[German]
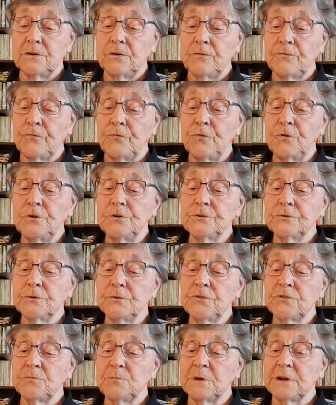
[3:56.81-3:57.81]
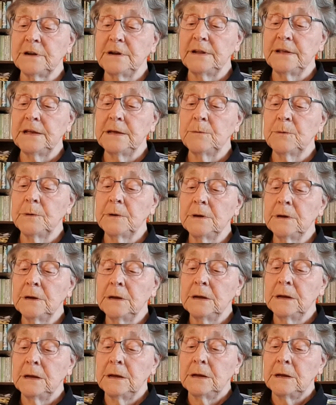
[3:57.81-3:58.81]
füllt uns mit Liebe,
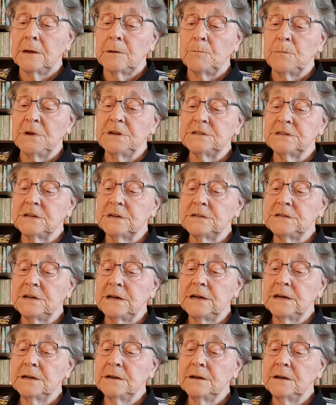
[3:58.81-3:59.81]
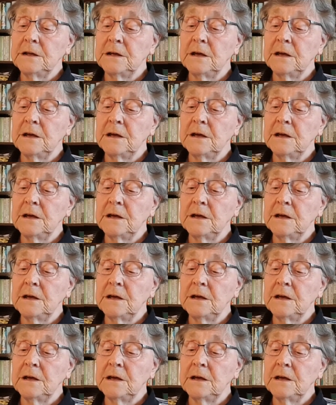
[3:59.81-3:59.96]
mit Ideen,